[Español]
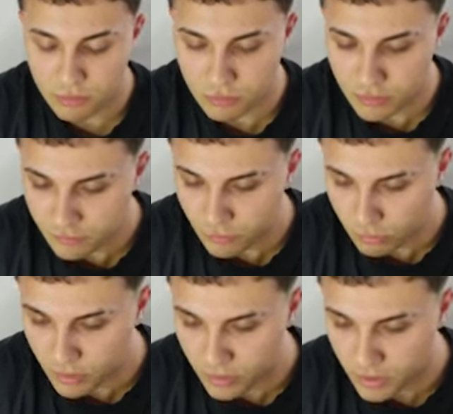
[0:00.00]
un
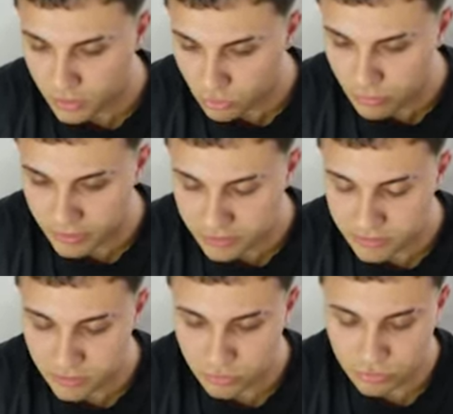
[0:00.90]
informe de Urban
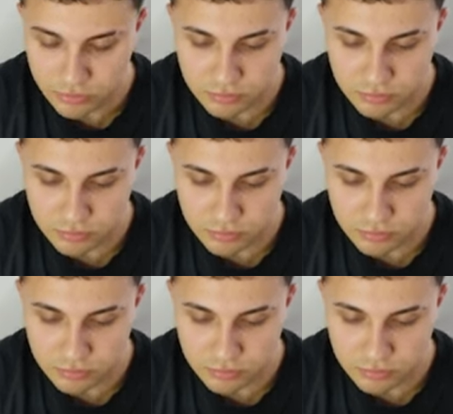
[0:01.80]
Institute